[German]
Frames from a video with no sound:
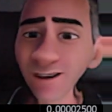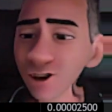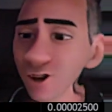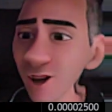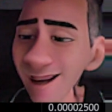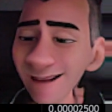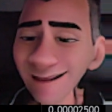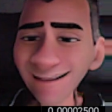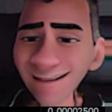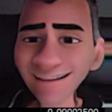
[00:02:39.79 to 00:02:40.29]

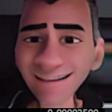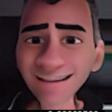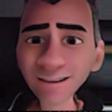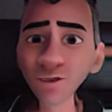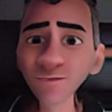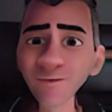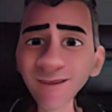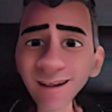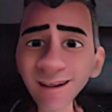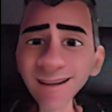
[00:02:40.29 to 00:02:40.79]
Desto
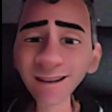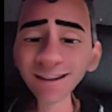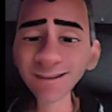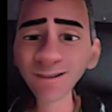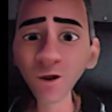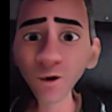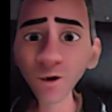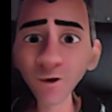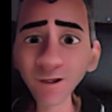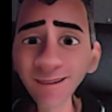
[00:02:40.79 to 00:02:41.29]
weniger Token
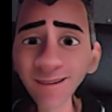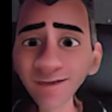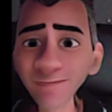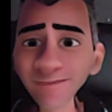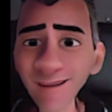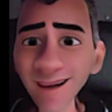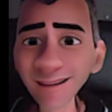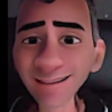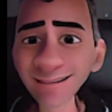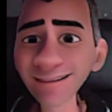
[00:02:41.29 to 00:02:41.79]
hier werden,
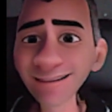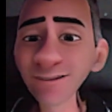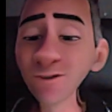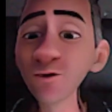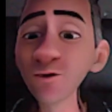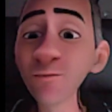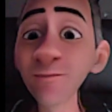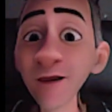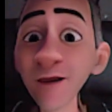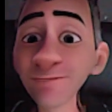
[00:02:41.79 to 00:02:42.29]
desto mehr
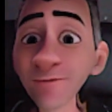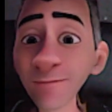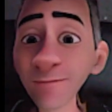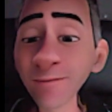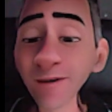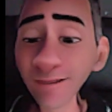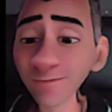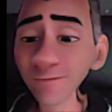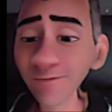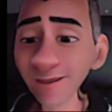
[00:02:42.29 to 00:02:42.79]
verbrannt
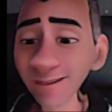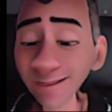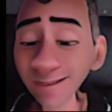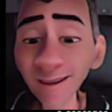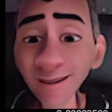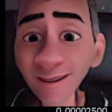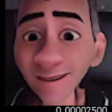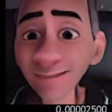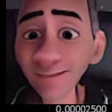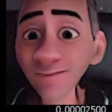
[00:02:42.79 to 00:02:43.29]
werden,
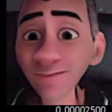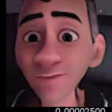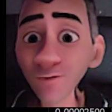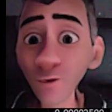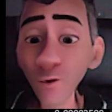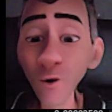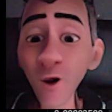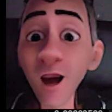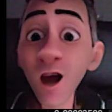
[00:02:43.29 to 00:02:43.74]
desto höher